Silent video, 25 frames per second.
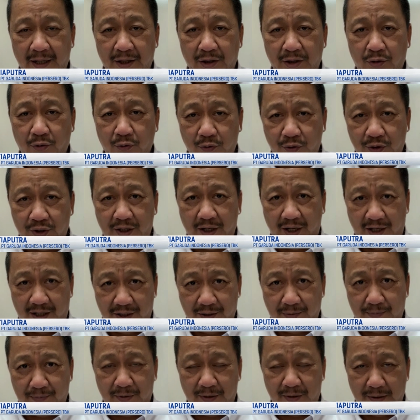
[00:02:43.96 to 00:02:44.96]

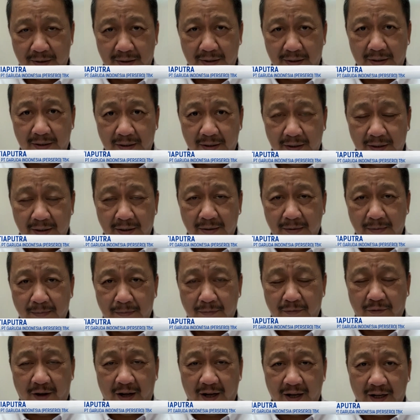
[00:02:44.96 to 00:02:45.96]
antusiasme
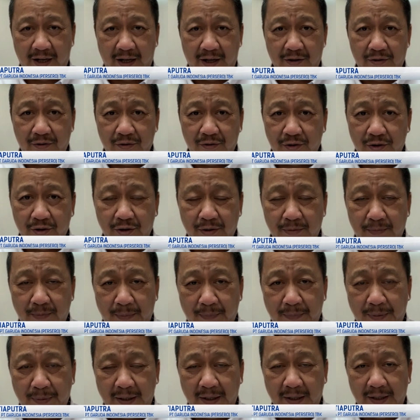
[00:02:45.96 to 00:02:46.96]
warga untuk
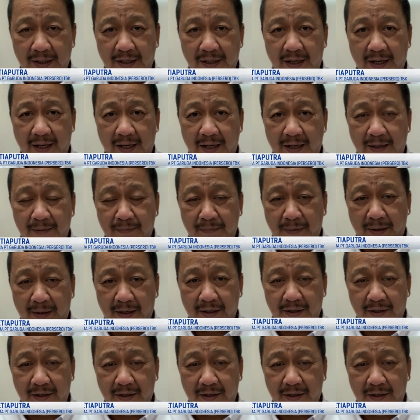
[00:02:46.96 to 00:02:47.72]
bepergian,